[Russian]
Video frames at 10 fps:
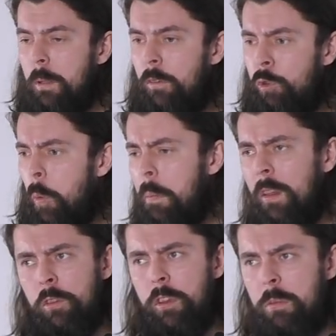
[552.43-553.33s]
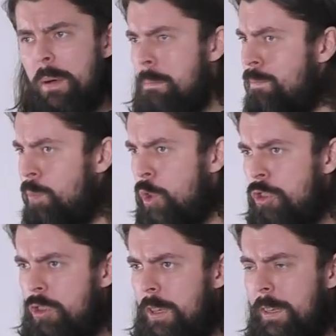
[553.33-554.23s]
А, Все было весьма
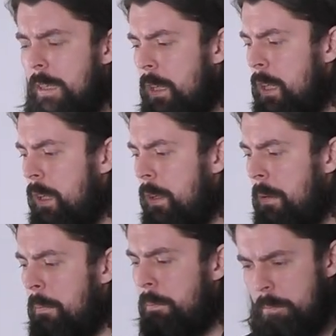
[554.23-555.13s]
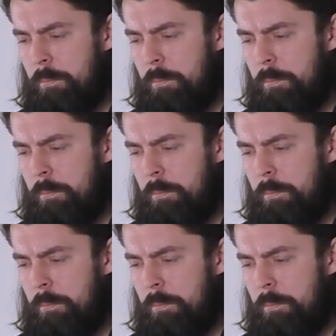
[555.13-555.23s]
мощно и